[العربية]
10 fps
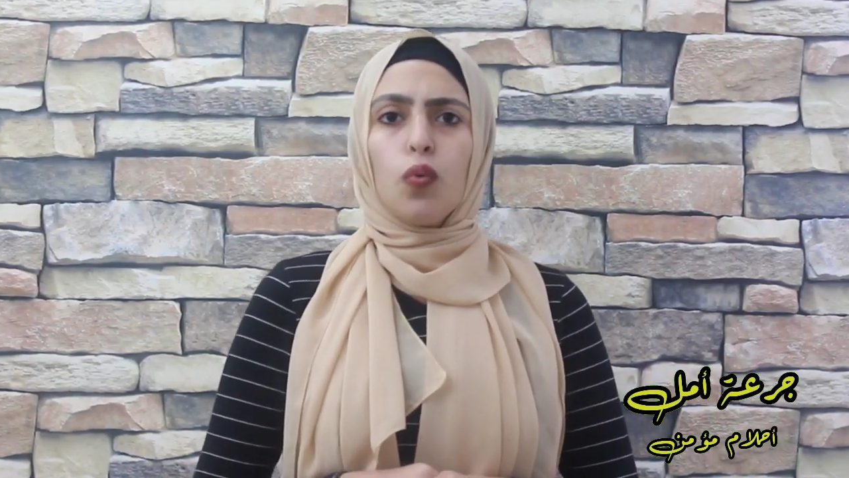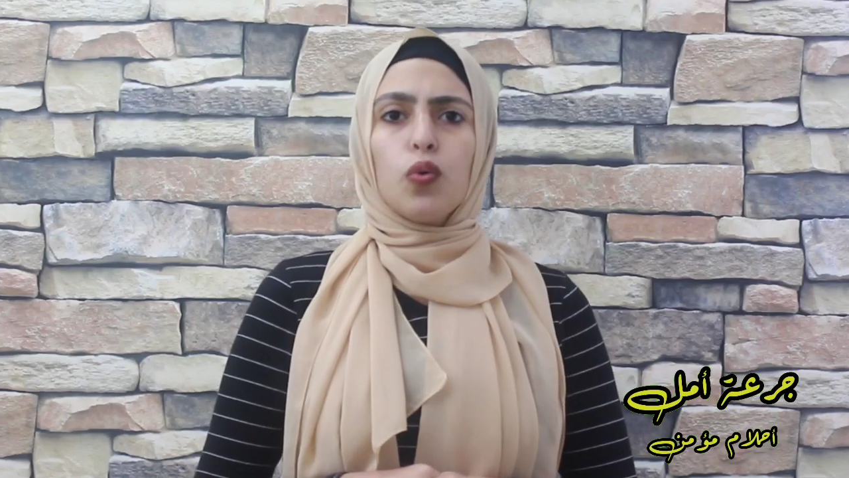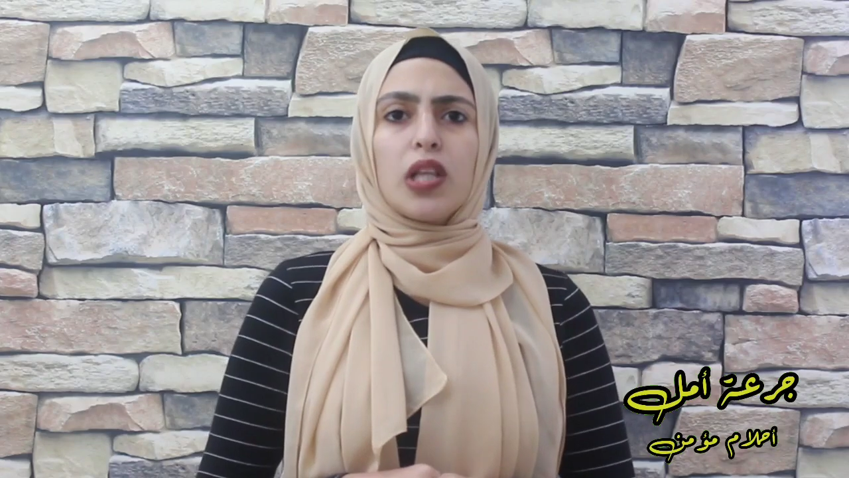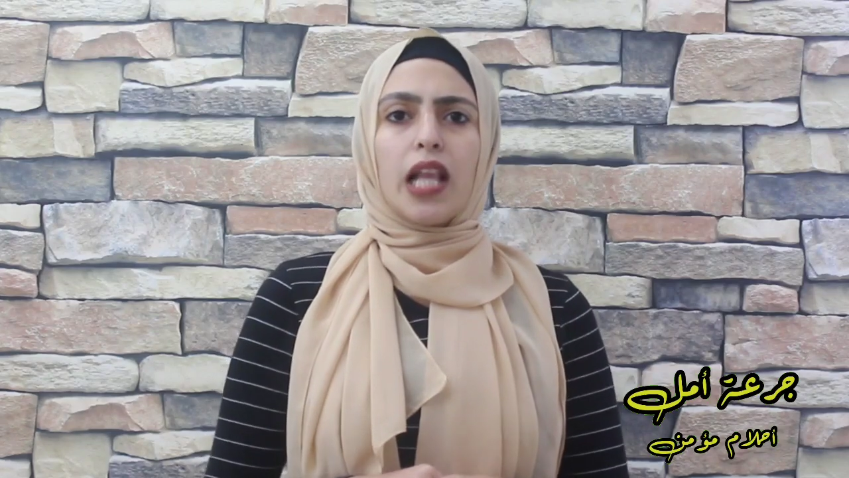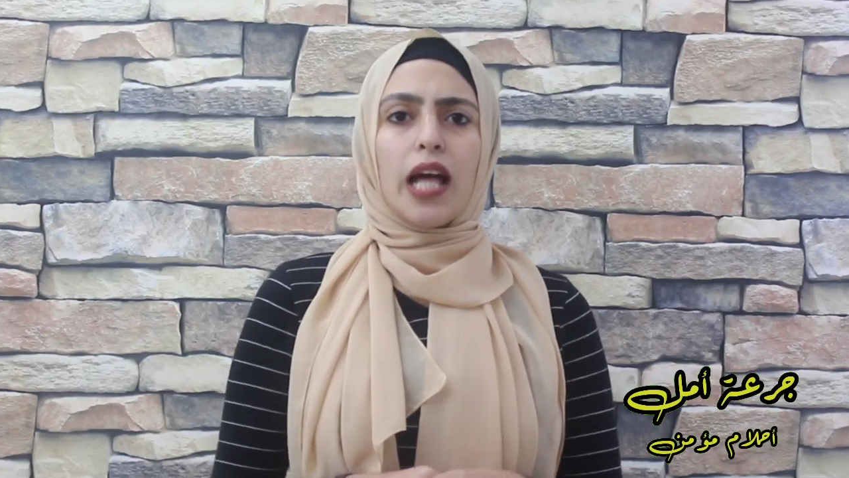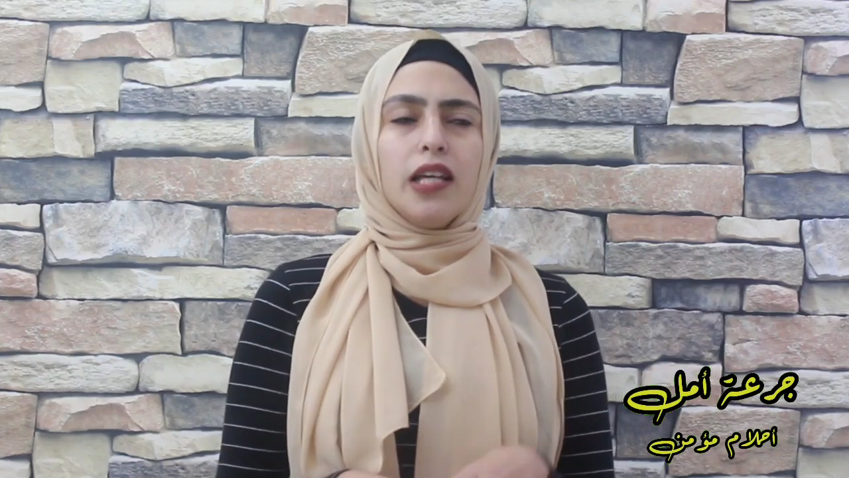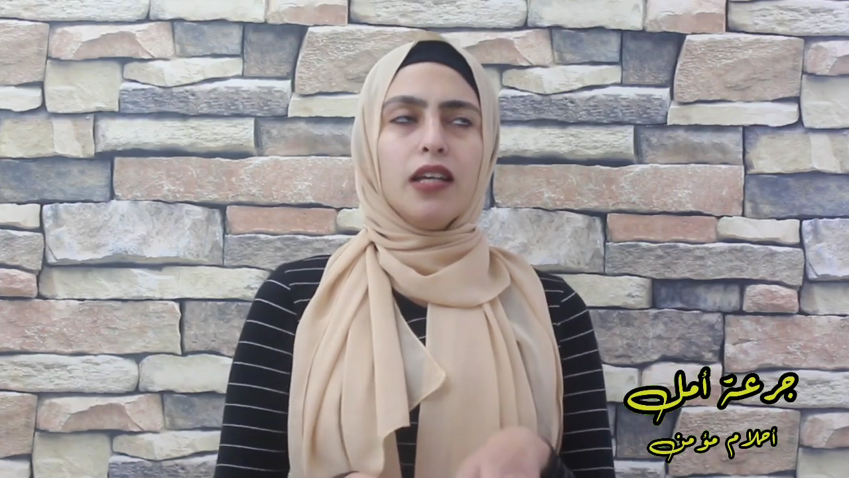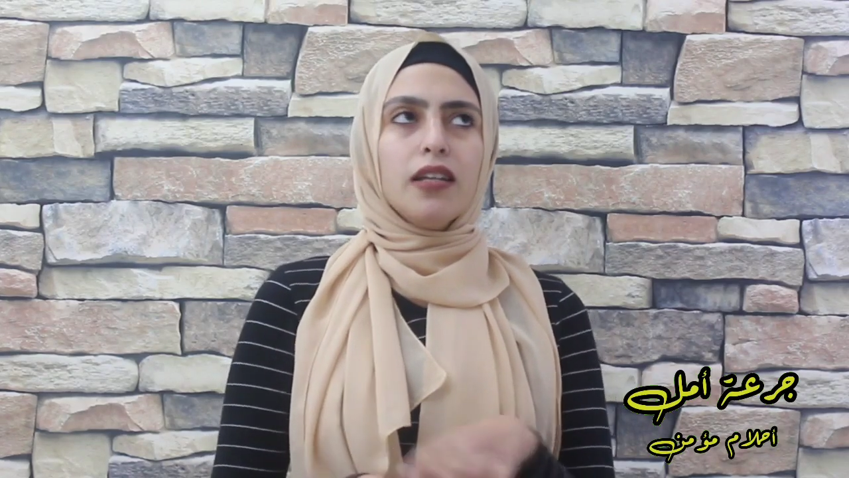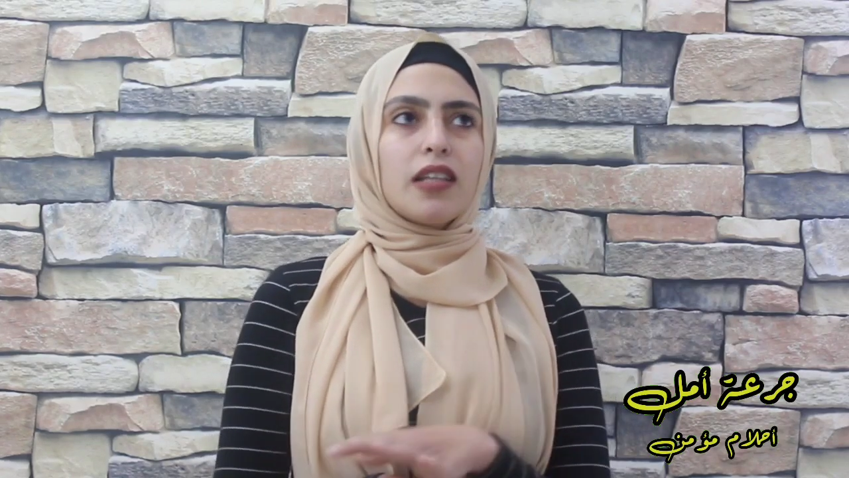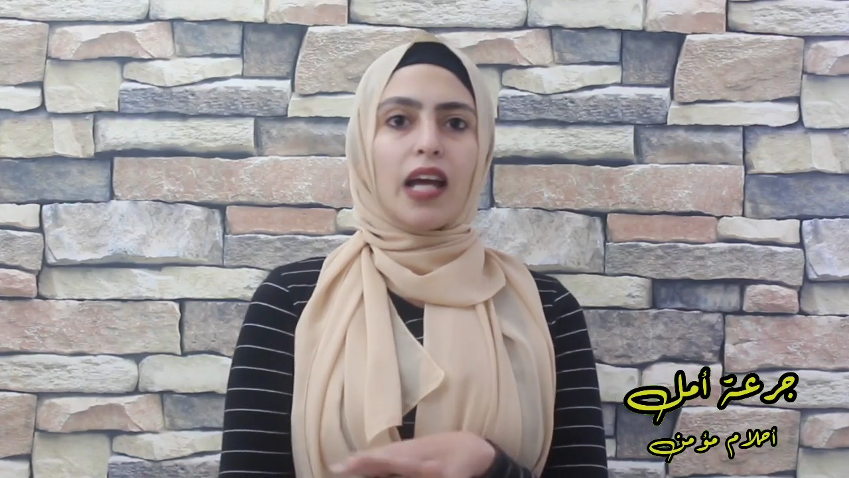
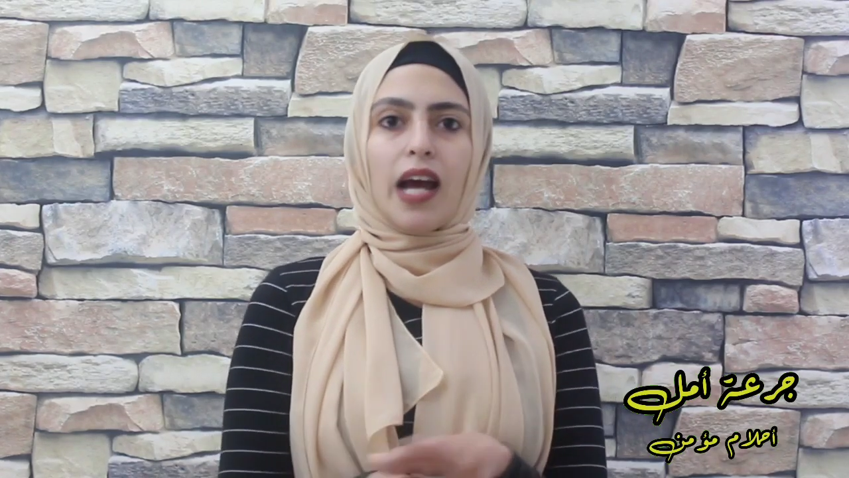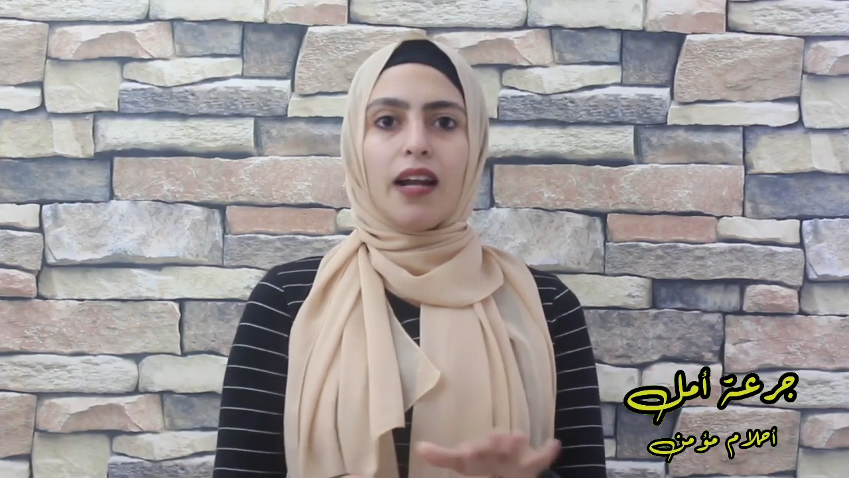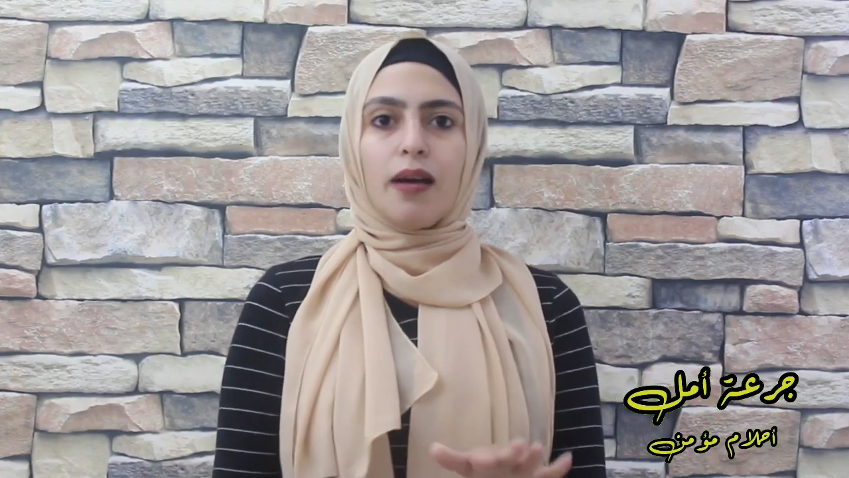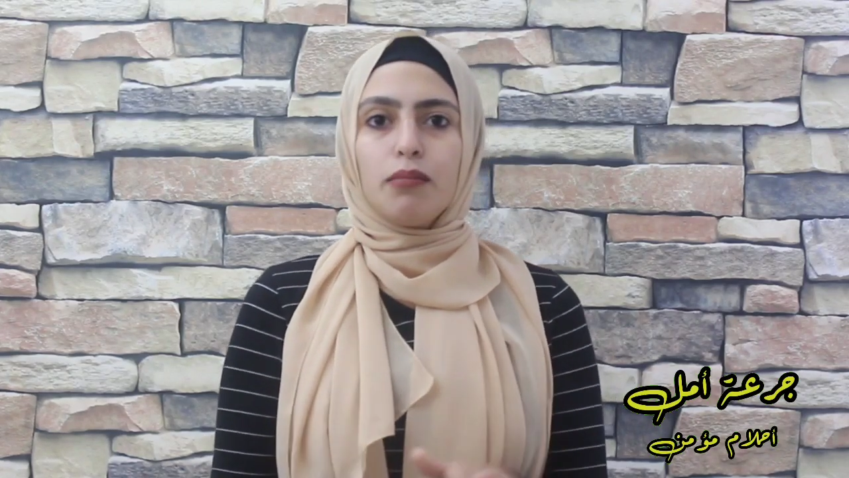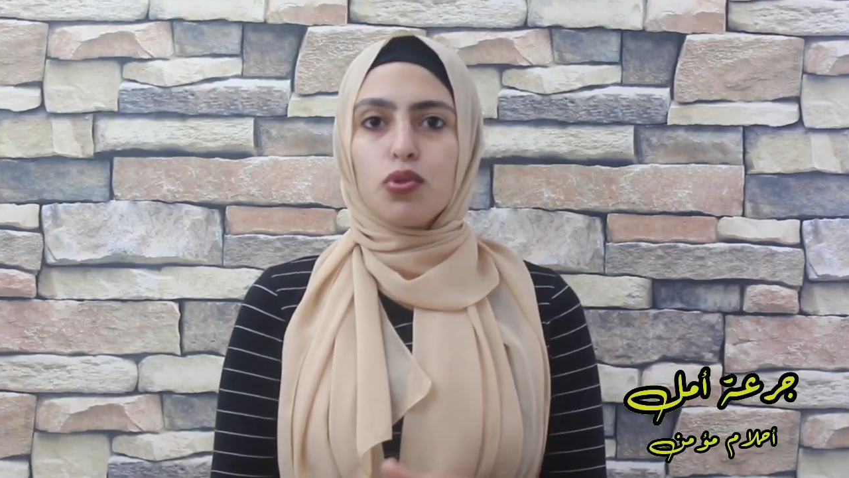وتلاقيه اتخنق